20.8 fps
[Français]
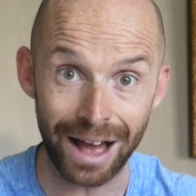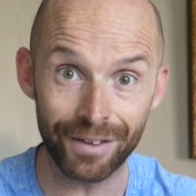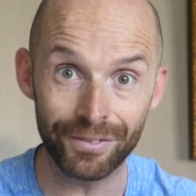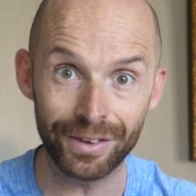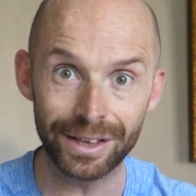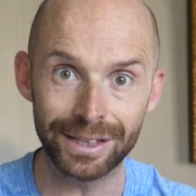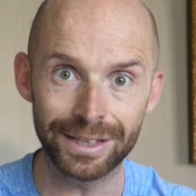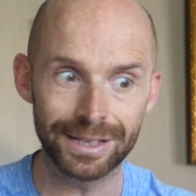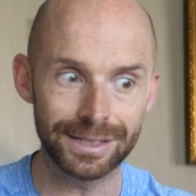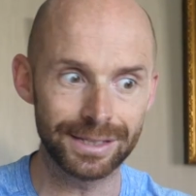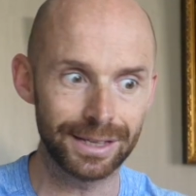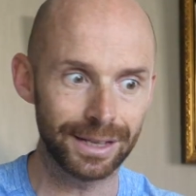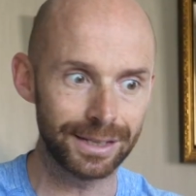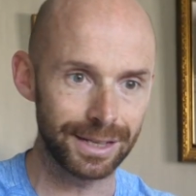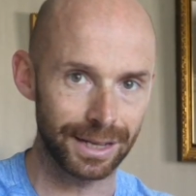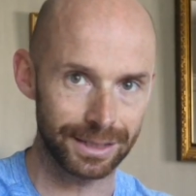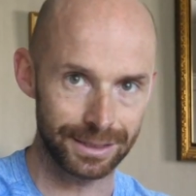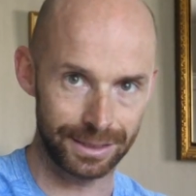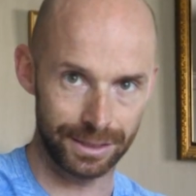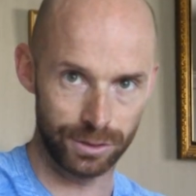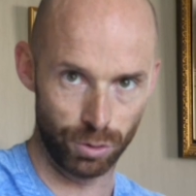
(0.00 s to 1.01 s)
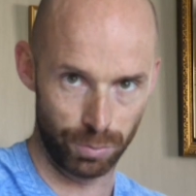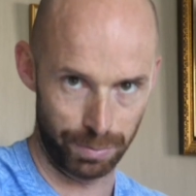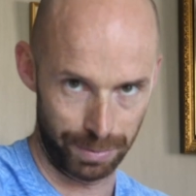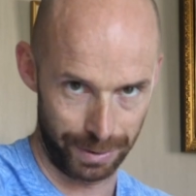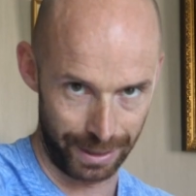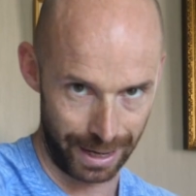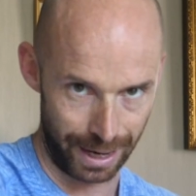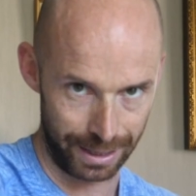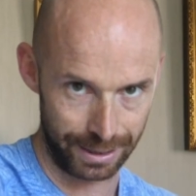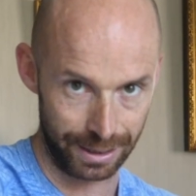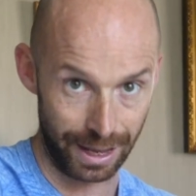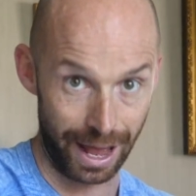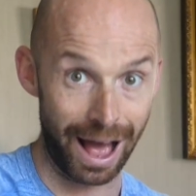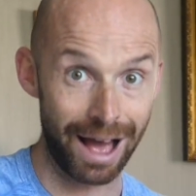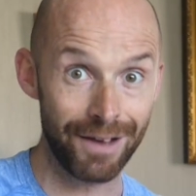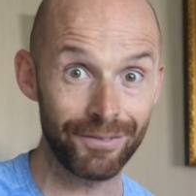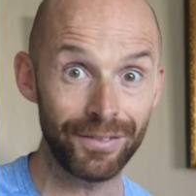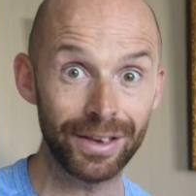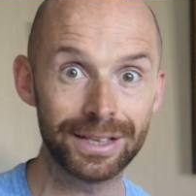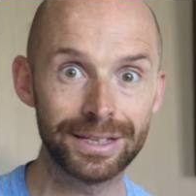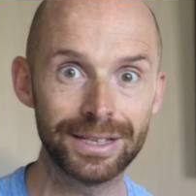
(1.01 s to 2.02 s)
avec des exercices de Pilates,
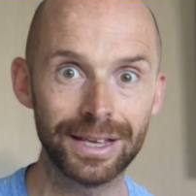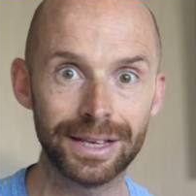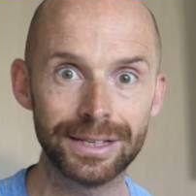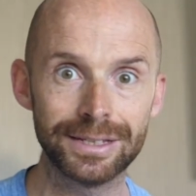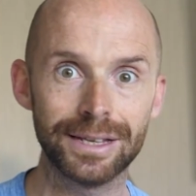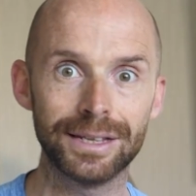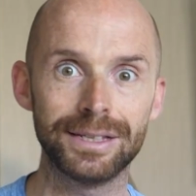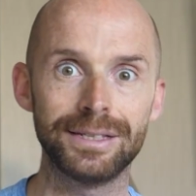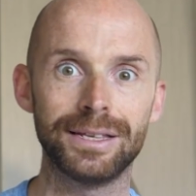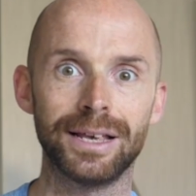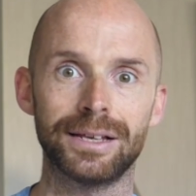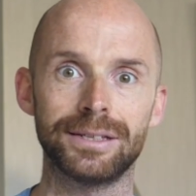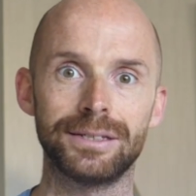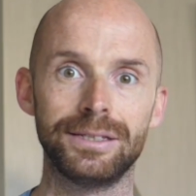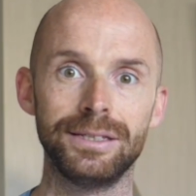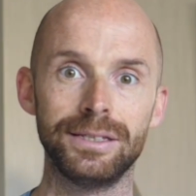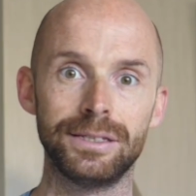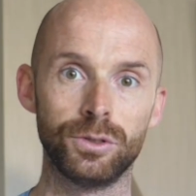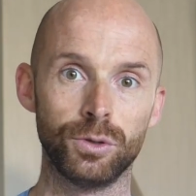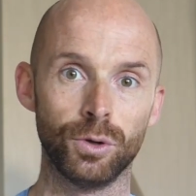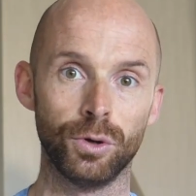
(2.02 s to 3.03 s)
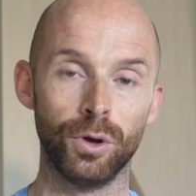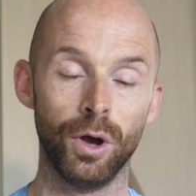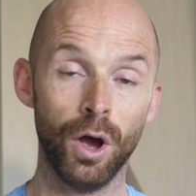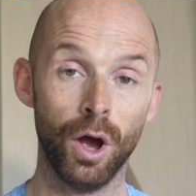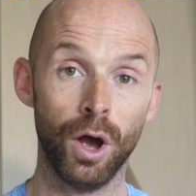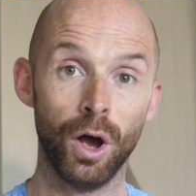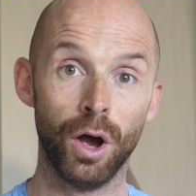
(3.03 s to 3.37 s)
avec des exercices de